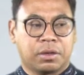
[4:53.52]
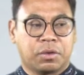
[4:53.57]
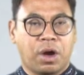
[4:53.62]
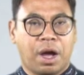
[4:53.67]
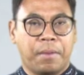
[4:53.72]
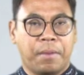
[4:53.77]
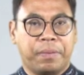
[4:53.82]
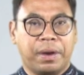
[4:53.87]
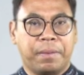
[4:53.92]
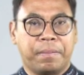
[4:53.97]
ค
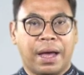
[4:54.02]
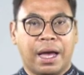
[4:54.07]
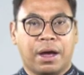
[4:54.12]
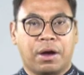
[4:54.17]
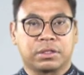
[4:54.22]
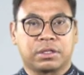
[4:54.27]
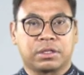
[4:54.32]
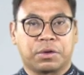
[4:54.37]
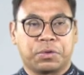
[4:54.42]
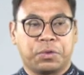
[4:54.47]
วามเป็นมา
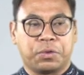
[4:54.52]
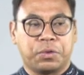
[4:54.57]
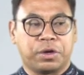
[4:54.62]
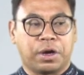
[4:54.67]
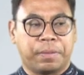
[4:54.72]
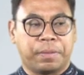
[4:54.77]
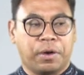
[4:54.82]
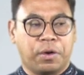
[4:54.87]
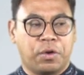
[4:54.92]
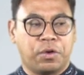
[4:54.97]
ของตระกูล
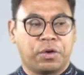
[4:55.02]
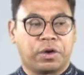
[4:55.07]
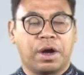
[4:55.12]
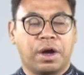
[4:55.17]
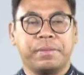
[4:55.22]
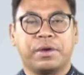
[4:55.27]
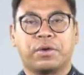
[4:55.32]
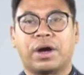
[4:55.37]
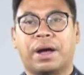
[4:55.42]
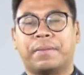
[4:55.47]
ของพระองค์ ก็
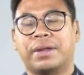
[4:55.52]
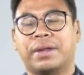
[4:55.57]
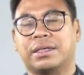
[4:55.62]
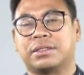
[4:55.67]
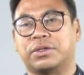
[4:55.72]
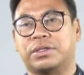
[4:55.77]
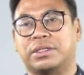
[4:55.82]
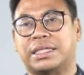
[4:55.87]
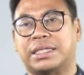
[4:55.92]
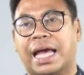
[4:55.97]
มีความน่า
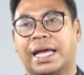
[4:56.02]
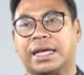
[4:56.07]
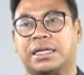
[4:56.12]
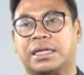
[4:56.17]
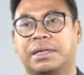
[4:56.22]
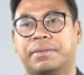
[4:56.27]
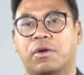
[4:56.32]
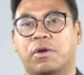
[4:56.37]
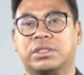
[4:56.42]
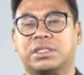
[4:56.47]
สนใจ
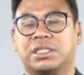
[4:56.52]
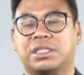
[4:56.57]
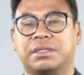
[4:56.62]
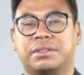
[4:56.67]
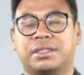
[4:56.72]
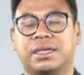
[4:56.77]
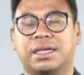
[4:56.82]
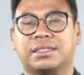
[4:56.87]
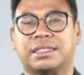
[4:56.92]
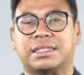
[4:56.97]
คือพระองค์สื
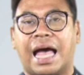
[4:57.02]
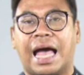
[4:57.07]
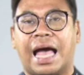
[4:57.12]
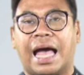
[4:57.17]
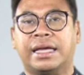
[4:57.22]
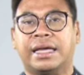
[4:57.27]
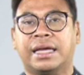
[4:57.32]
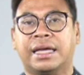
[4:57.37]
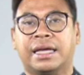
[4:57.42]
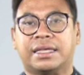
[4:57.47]
บเชื้อสา
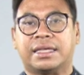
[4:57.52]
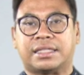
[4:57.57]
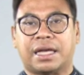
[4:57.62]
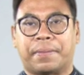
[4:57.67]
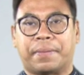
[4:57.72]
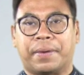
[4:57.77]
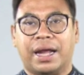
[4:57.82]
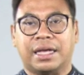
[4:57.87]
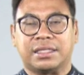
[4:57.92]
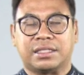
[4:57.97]
ยจา
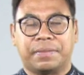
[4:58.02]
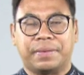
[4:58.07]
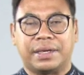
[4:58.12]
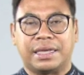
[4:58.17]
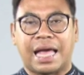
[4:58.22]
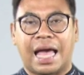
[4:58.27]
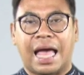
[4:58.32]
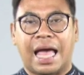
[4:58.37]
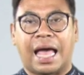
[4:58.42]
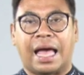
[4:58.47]
กพระราชบิ
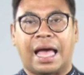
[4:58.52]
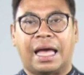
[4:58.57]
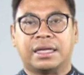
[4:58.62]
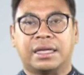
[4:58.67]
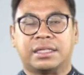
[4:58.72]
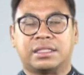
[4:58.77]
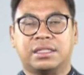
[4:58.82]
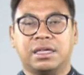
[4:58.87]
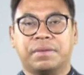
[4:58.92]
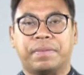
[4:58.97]
ดา
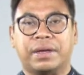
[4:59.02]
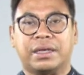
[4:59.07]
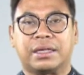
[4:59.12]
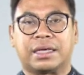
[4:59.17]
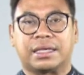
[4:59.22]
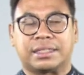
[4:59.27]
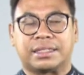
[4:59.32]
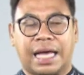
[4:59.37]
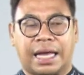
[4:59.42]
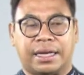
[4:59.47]
ซึ่งเป็น
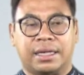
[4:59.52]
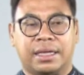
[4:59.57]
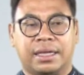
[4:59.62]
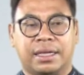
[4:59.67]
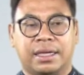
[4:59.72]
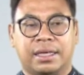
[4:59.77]
กษัตริย์